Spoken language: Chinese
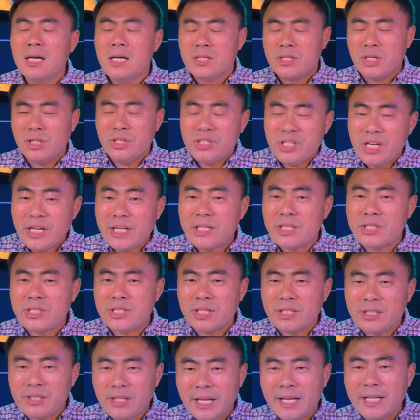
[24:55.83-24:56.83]
争这个
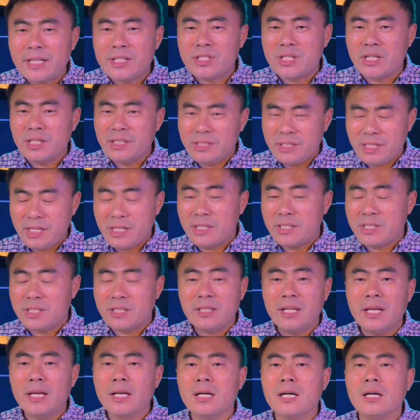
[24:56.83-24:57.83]
争那个，争这个争
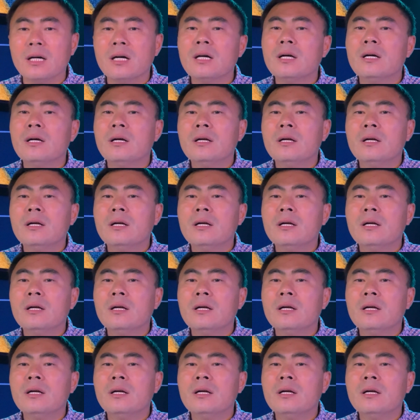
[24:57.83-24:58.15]
那个。